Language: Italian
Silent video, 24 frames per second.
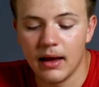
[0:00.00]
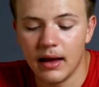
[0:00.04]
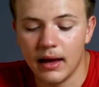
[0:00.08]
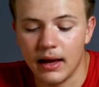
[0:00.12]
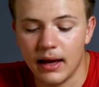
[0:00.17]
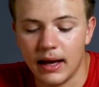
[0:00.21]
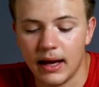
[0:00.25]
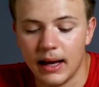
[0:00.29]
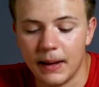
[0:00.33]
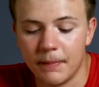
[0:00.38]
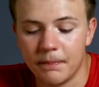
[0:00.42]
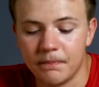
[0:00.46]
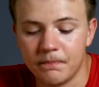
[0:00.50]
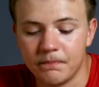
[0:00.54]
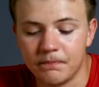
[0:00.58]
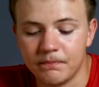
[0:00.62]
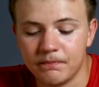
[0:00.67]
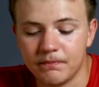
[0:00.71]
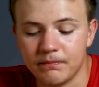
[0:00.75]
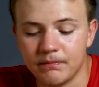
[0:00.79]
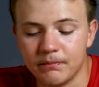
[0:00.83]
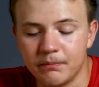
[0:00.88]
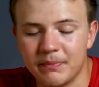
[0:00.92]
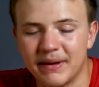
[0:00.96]

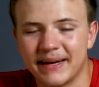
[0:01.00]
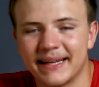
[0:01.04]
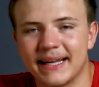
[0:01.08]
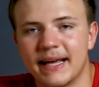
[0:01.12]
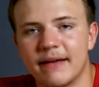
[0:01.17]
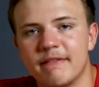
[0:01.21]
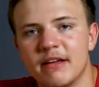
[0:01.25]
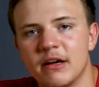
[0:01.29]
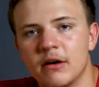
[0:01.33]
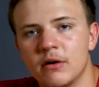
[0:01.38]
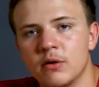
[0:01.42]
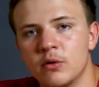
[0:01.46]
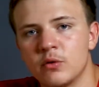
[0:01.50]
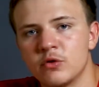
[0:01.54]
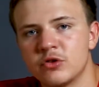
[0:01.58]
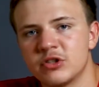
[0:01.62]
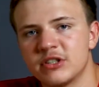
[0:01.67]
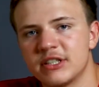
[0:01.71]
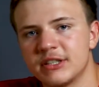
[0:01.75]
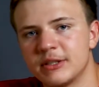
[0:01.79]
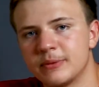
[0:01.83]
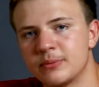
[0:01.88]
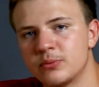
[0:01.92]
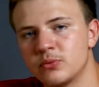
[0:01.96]
ehm, perché vengono
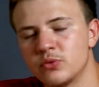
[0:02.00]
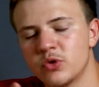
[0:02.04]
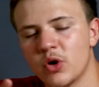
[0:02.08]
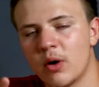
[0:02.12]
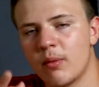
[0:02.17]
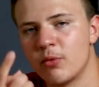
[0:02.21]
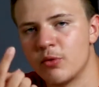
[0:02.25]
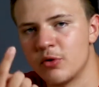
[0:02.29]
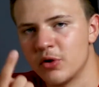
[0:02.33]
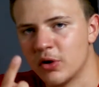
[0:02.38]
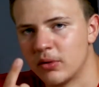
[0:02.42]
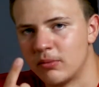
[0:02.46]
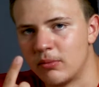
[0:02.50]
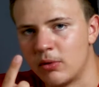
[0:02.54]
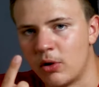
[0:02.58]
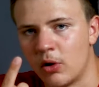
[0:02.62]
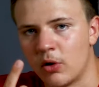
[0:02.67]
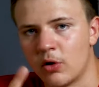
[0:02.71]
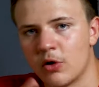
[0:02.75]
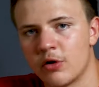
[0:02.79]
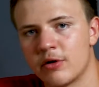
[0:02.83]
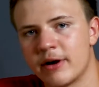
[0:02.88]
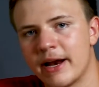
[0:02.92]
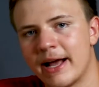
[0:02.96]
considerati appunto come un unico
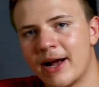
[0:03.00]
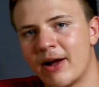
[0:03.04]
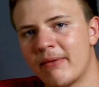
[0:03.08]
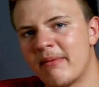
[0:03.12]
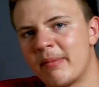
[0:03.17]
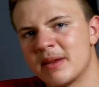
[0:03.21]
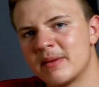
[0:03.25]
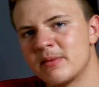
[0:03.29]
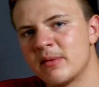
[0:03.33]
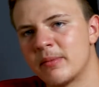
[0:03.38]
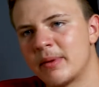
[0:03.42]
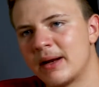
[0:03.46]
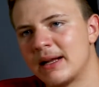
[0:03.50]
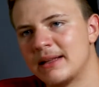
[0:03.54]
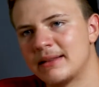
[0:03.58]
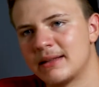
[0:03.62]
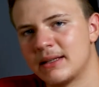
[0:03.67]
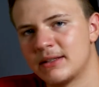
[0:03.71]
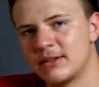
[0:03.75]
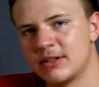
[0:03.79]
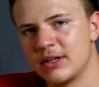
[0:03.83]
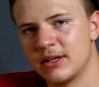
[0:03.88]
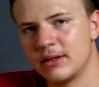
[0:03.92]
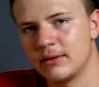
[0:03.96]
blocco, non è come per esempio
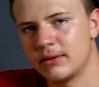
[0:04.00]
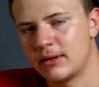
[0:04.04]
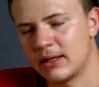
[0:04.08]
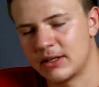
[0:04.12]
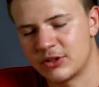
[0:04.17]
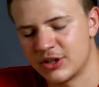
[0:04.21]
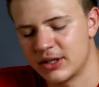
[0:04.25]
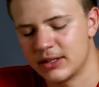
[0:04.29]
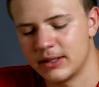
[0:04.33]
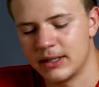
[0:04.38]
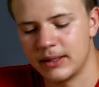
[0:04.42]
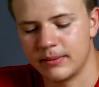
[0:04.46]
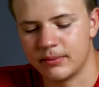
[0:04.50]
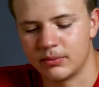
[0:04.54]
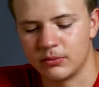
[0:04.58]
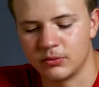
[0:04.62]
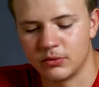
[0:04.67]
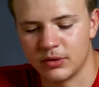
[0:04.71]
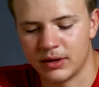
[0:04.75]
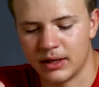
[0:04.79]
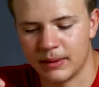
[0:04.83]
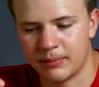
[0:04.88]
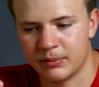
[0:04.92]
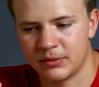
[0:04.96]
per il Touch ID
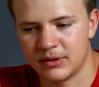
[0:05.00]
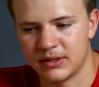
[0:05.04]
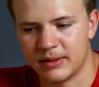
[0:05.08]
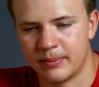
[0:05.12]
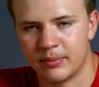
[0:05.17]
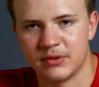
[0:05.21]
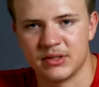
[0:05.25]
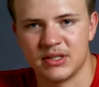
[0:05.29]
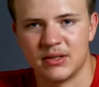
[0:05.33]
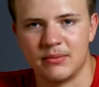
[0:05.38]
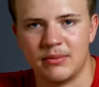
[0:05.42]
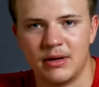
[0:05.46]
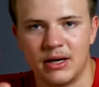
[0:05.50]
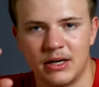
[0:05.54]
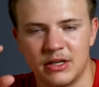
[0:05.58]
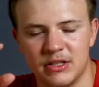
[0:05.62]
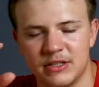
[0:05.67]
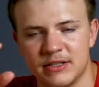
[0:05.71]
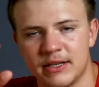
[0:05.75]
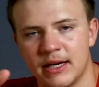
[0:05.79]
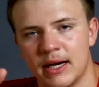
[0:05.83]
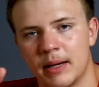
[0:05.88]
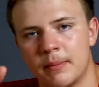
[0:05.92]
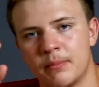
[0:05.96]
appunto che se possibile
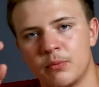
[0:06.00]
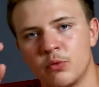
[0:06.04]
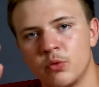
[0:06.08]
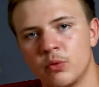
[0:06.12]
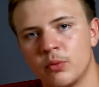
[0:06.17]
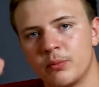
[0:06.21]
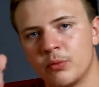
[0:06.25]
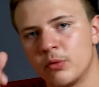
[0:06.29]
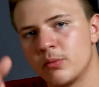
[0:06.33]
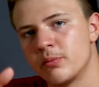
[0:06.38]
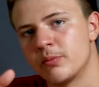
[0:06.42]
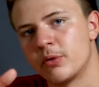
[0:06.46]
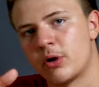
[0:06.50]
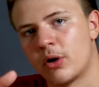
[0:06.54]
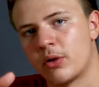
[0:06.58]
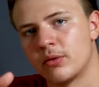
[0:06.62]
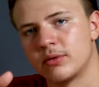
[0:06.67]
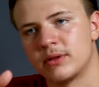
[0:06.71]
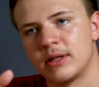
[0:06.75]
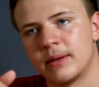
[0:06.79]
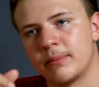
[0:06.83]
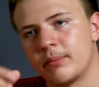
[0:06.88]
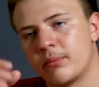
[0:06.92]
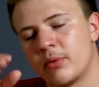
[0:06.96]
listare più, più
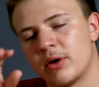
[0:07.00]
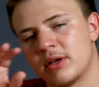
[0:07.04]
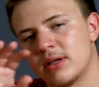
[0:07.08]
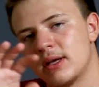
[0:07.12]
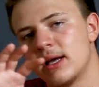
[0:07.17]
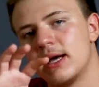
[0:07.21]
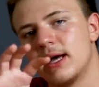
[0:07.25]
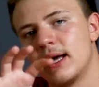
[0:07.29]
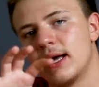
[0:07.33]
impronte e poi